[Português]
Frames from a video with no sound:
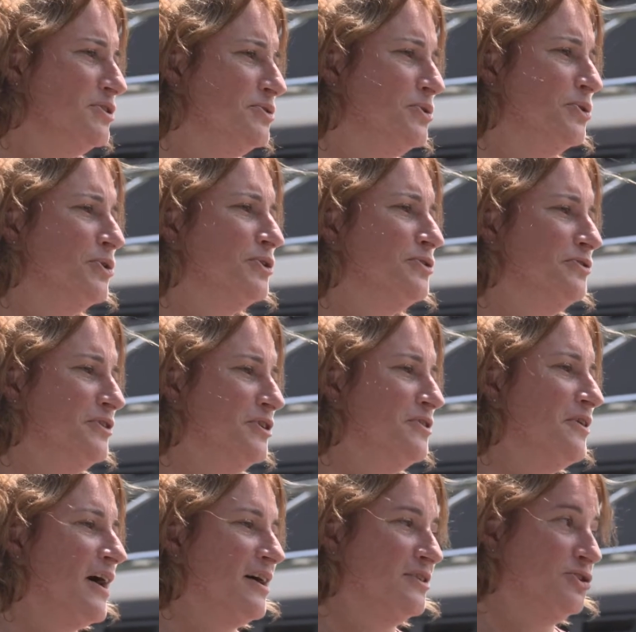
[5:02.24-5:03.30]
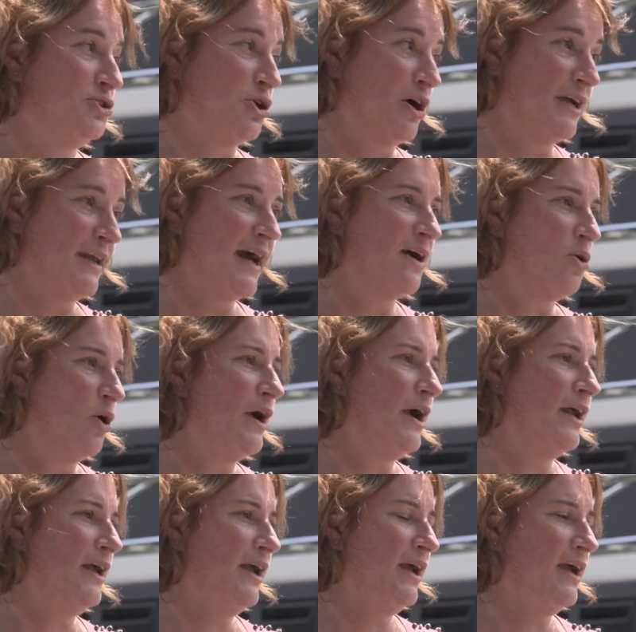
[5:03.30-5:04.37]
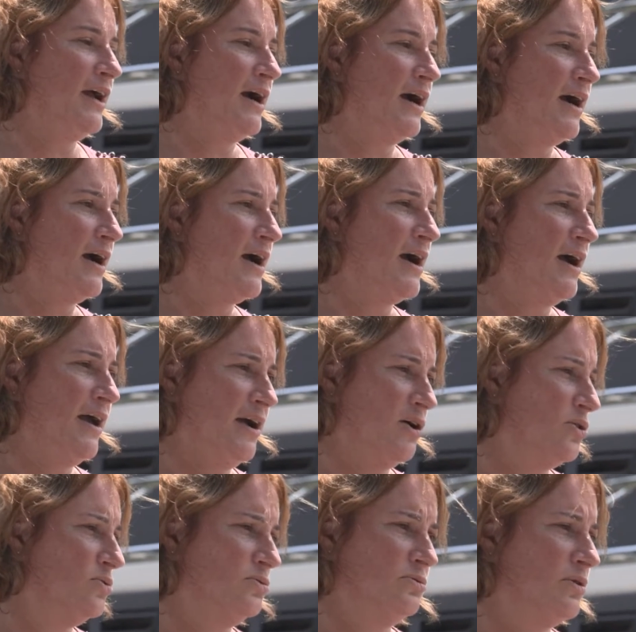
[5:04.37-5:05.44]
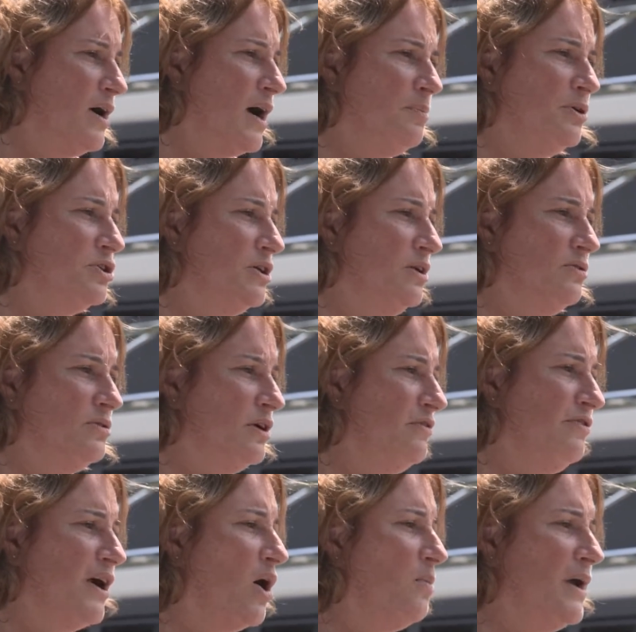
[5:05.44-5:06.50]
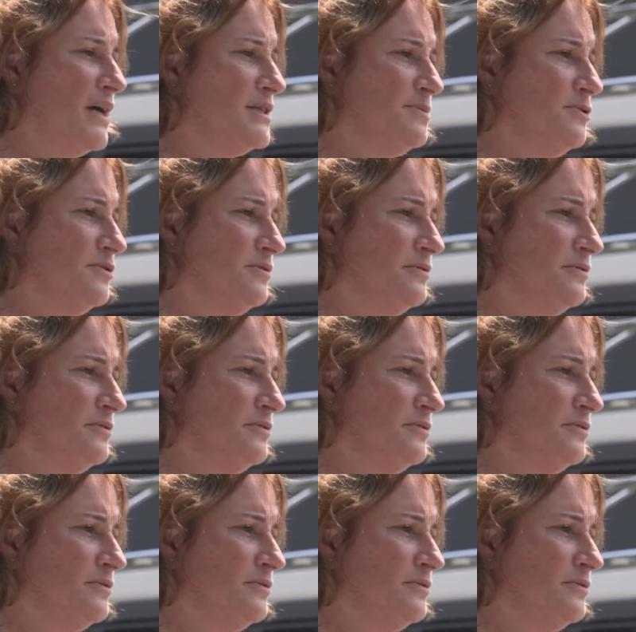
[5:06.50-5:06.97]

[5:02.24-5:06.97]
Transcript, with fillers: de tudo, viu? Ah, é. Só que na correria é o rapidinho, o trivial mesmo.